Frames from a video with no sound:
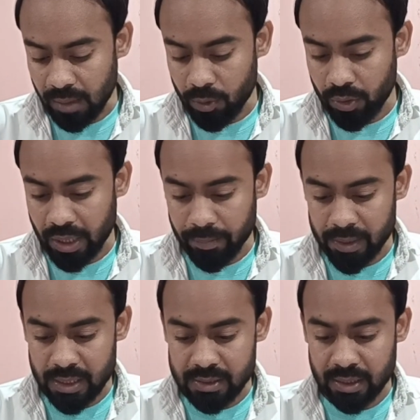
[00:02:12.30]
आप लोग यहाँ
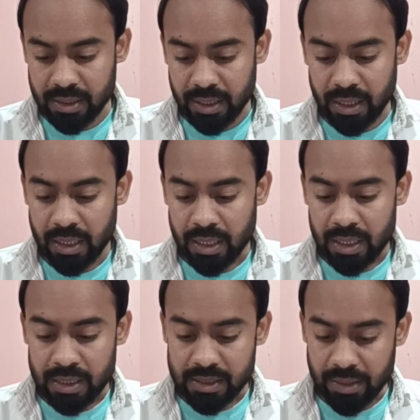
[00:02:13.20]
पे देख सकते हैं
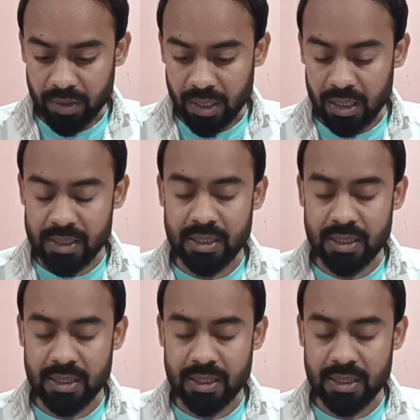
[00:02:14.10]
ये वाला